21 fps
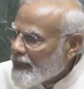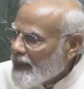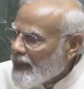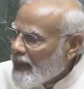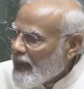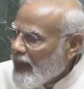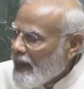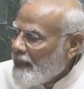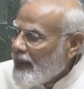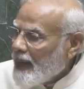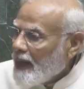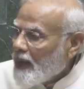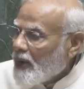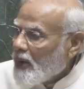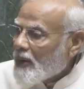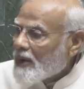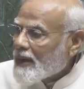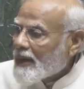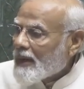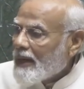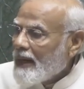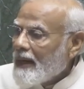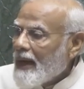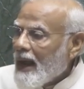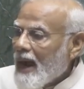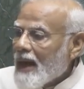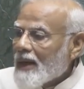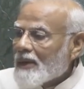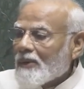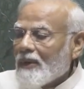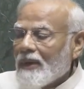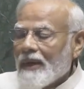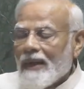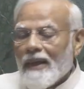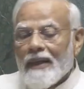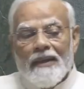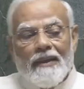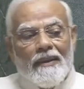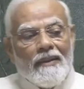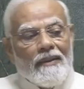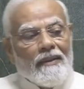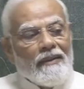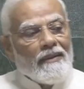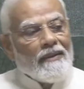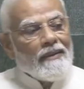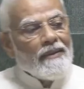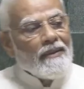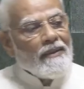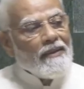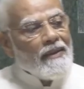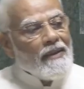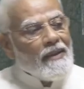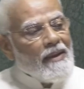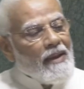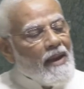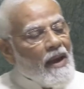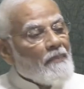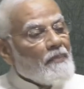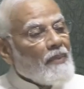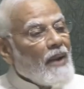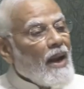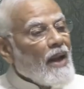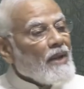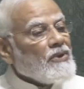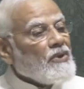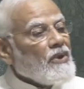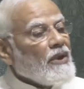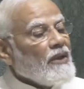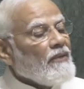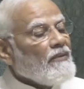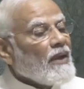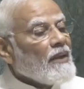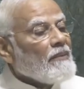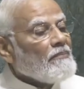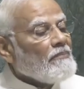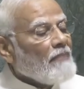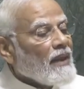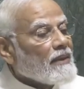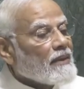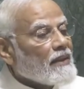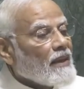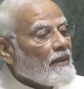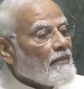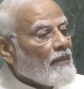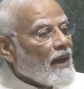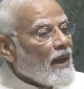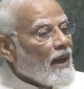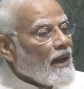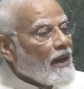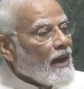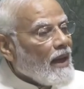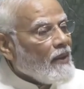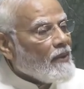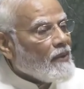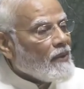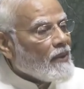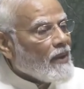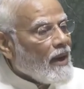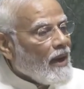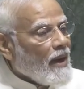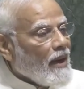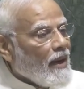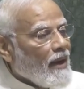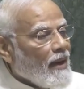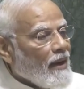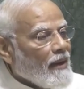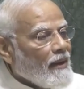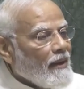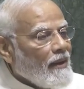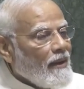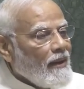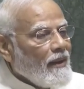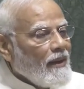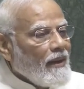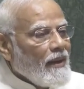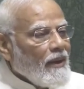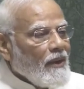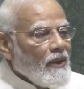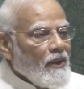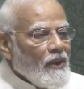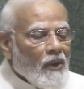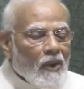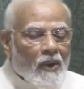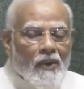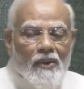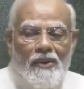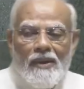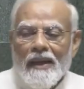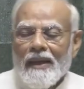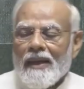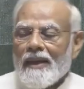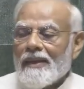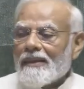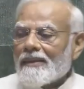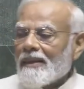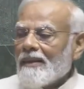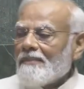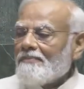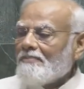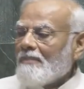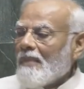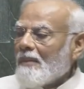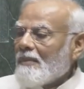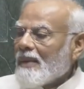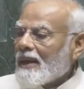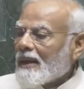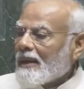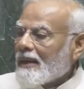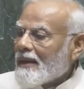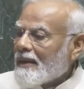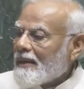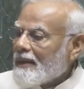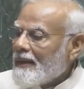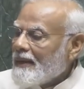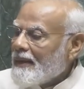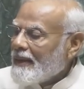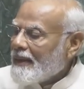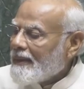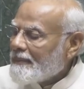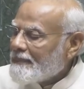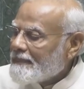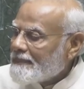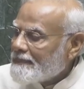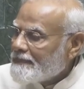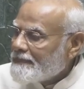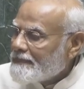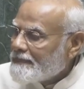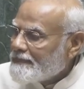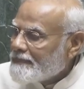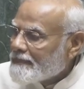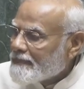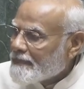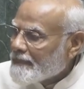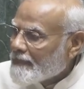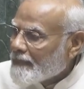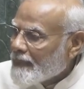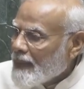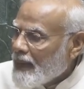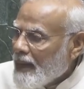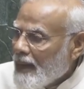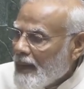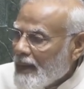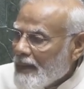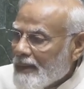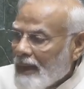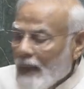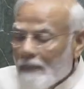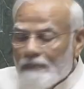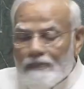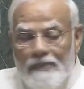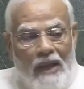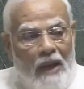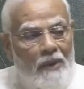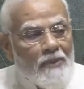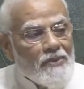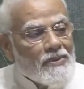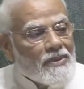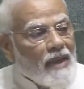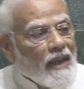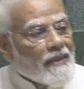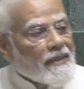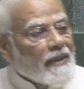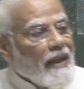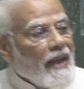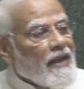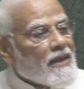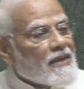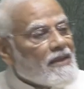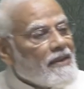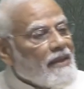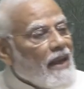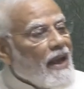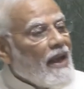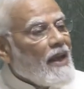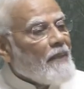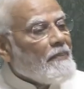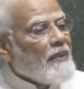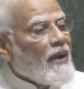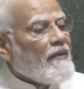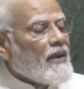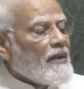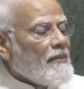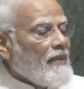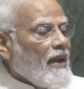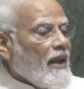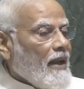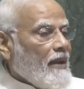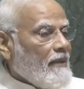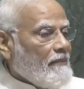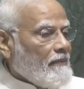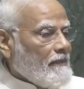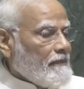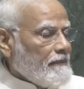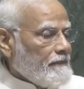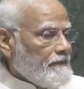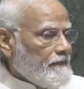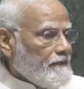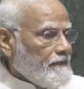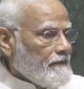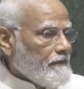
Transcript: நாம் மக்கள் நலன் ஒன்றையே நமது வாழ்க்கை மந்திரமாக கொள்ள வேண்டும் லோகஹிதம் மமகரணீயம் நாம் நாடாளுமன்றத்தின் இந்த புதிய கட்டிடத்திலே